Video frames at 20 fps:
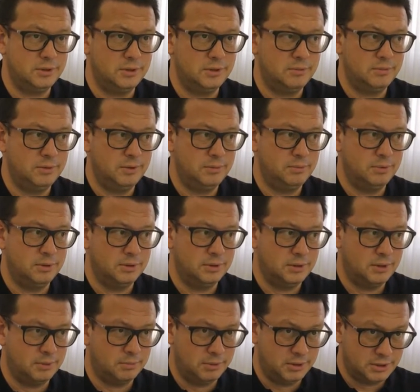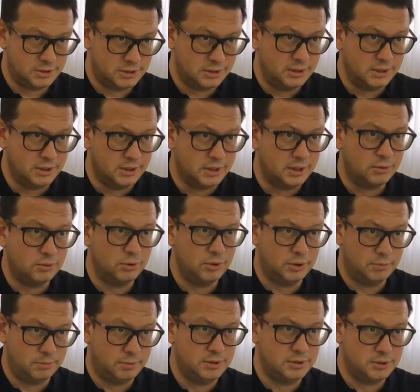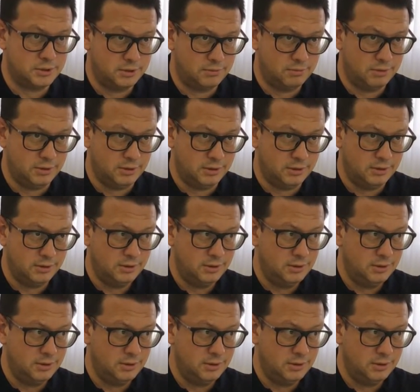либо областные, как он их представлял.